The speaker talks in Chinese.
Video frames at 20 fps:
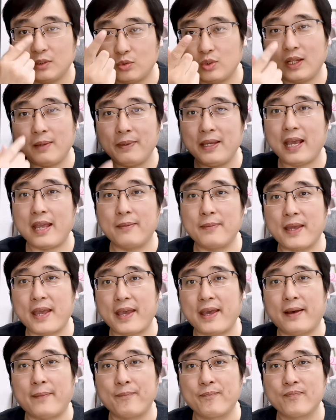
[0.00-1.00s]
出来骗一骗
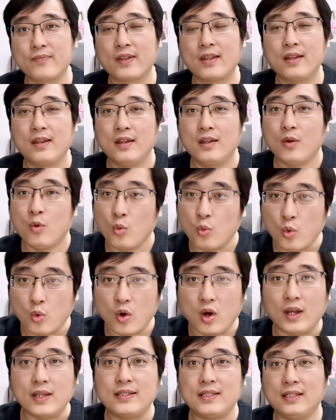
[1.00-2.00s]
呀！
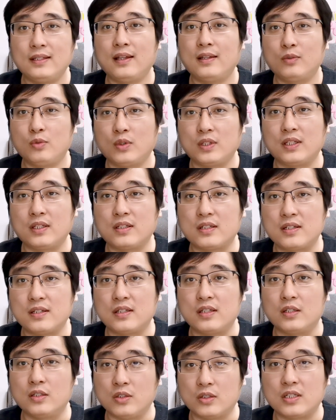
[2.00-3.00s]
我现在做的事
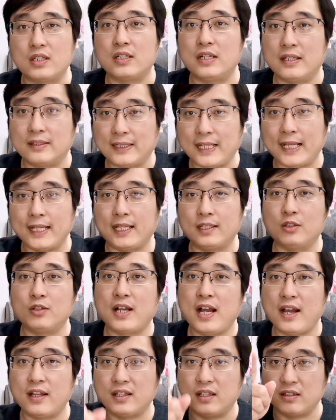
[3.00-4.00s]
情就是让大家都
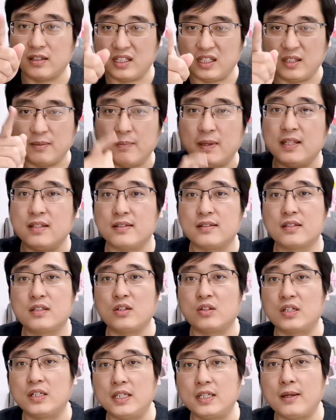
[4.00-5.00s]
看到，你们
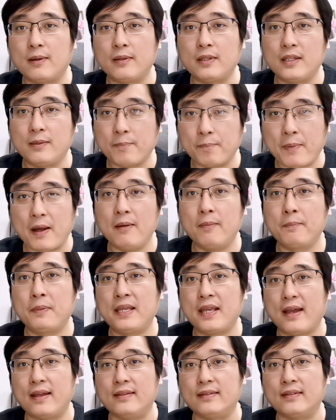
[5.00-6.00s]
就是一张一帮
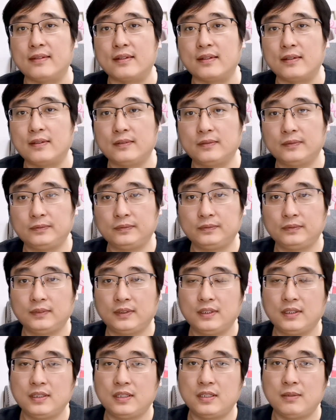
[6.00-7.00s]
骗子，
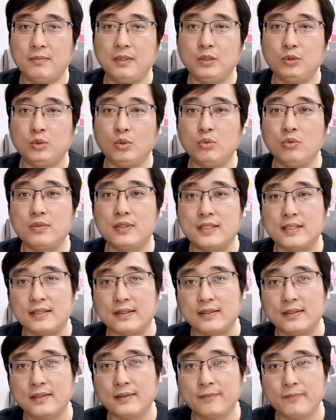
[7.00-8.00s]
什么东
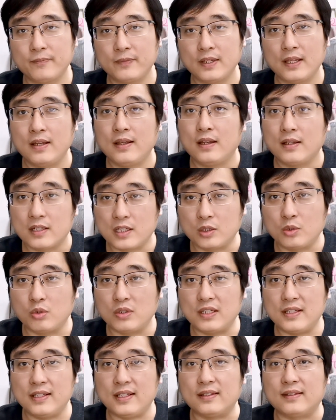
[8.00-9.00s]
西？摄
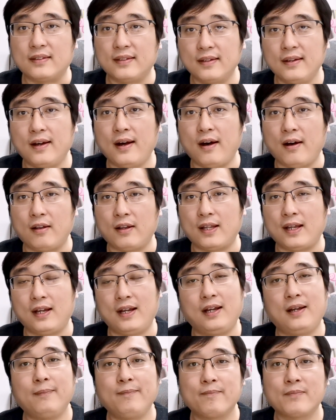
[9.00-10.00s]
毒日记，听好了
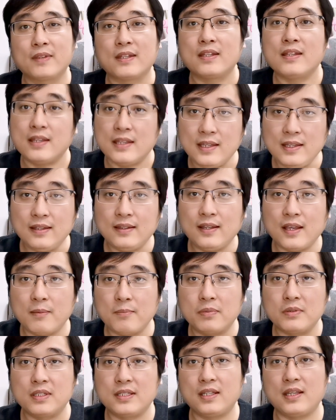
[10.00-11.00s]
啊！你一
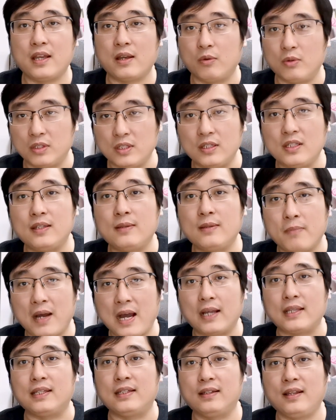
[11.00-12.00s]
天不接，我就
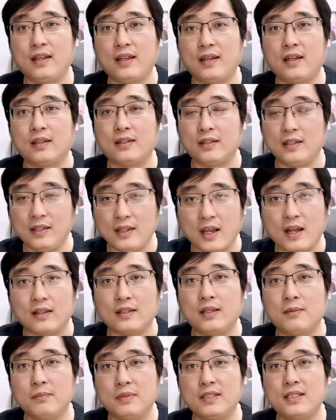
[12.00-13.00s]
骂一天；你两
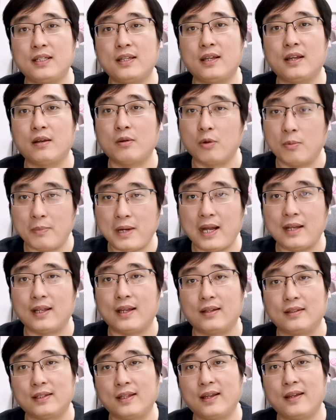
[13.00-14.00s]
天不接，我骂
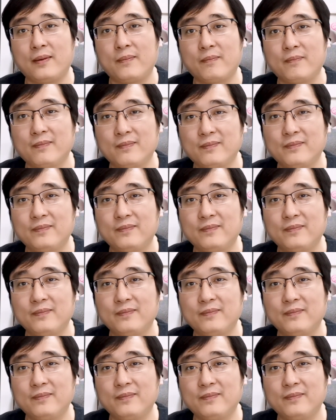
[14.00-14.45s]
两天。